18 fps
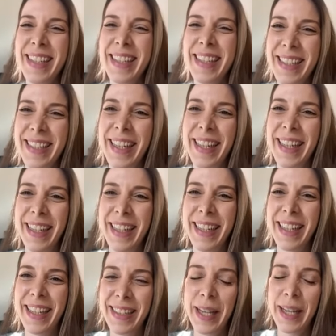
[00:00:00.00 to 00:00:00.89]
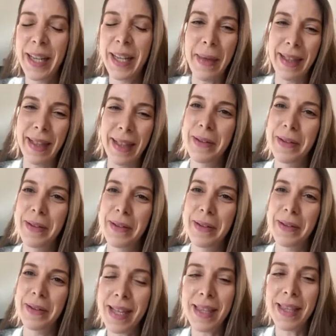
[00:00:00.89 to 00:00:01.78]
Sí, tremenda, una
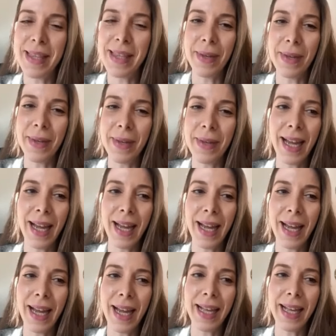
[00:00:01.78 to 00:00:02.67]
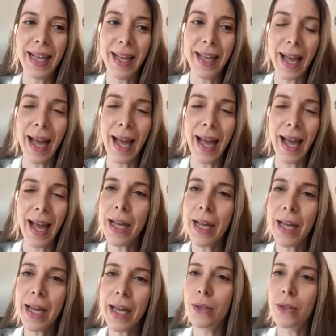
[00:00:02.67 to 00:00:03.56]
envidia tremenda. Eh, ahí
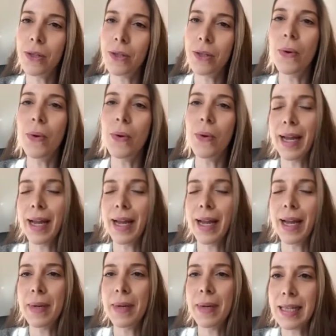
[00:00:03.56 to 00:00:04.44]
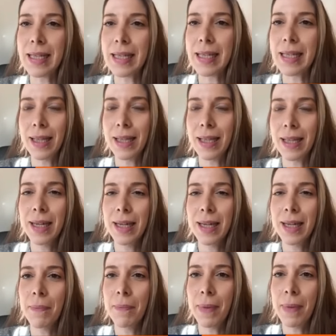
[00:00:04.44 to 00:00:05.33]
es cuando no hay capacidad
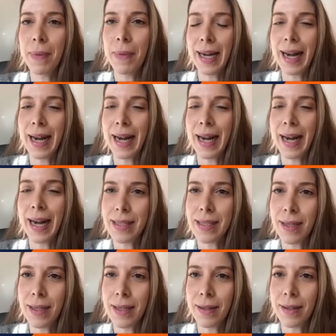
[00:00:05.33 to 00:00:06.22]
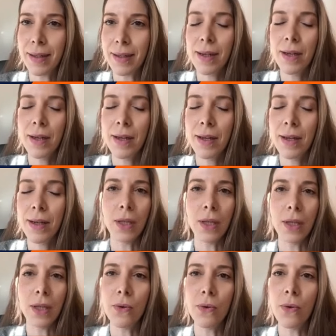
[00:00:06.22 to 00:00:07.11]
para agradecer,
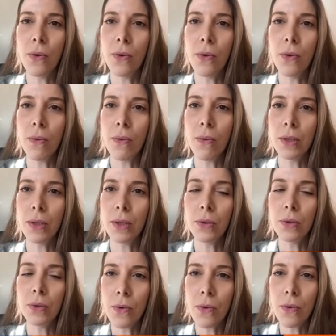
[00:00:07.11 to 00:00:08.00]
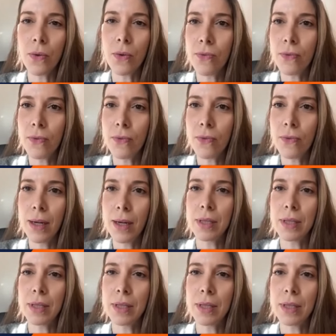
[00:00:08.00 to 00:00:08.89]
cuando no, cuando triunfan
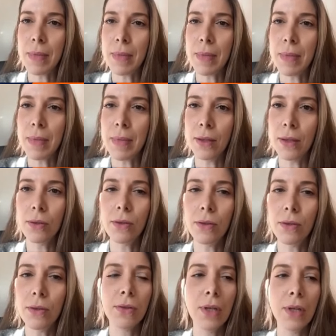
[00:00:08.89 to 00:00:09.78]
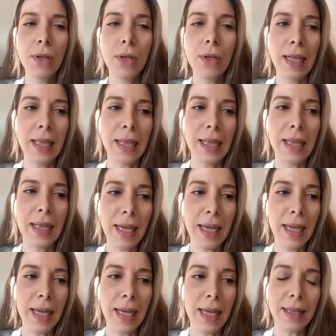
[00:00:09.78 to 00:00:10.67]
los sentimientos
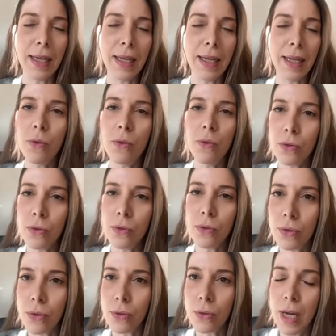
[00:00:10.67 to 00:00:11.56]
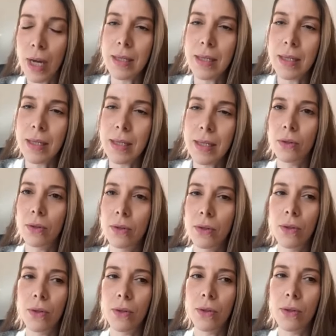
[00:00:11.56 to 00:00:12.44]
de disgusto hacia el
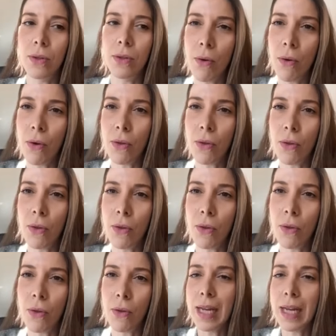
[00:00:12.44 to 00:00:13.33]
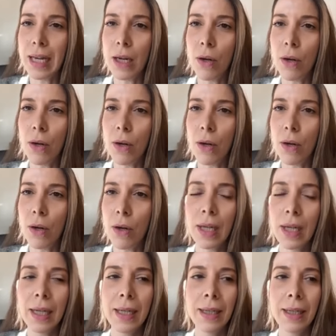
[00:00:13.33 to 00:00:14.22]
otro, de odio, de
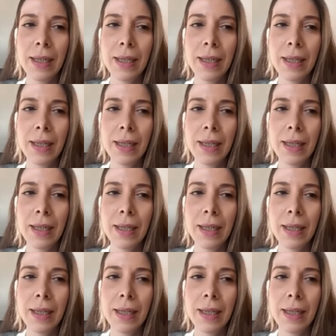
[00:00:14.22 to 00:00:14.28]
rencor,